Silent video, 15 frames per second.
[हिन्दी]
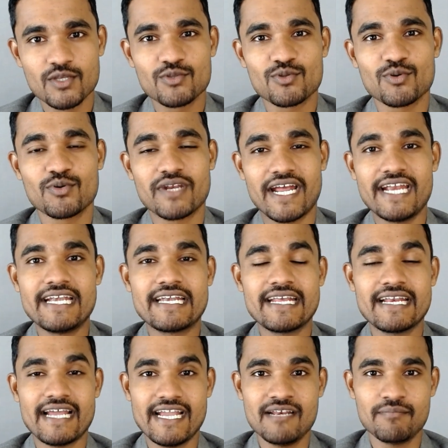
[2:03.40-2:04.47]
तो
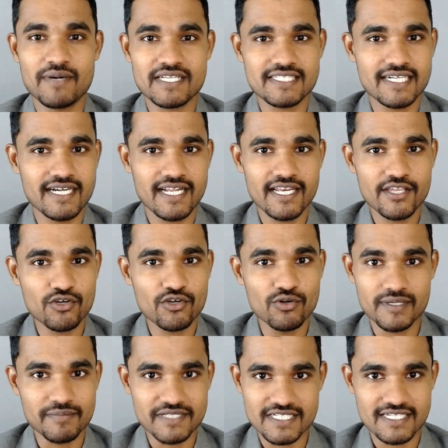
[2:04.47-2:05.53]
99 परसेंटल के
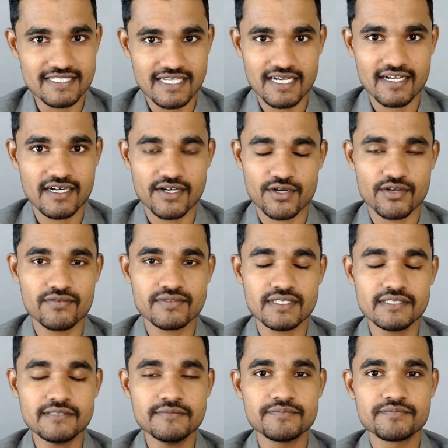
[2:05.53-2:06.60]
ऊपर पिछले साल का कट ऑफ था